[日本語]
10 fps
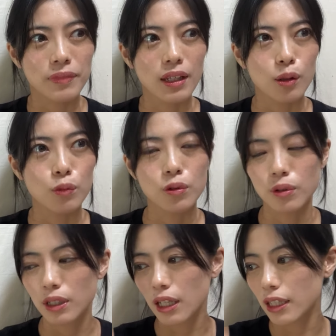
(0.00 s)
で
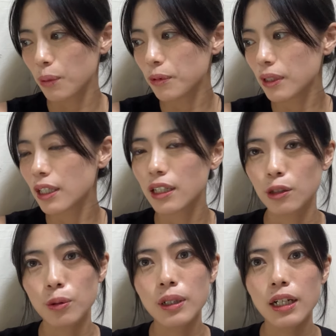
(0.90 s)
もう頭の中が
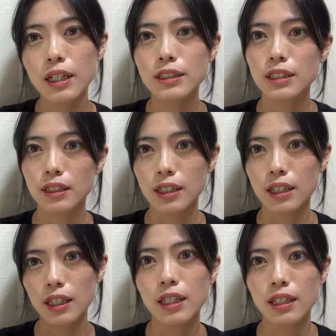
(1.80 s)
こんがらがっちゃって書
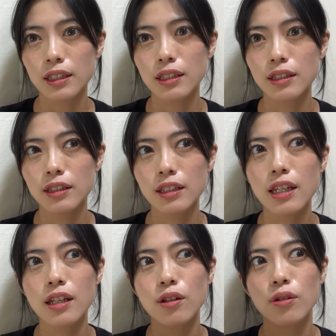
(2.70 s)
けないっ
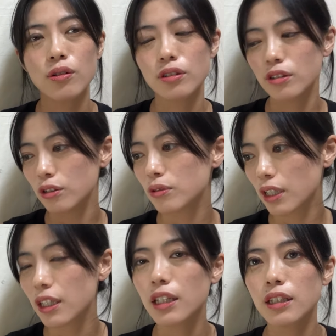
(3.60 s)
ていう
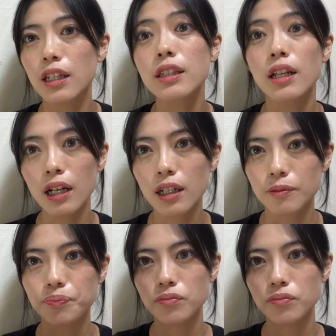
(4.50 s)
方だったら、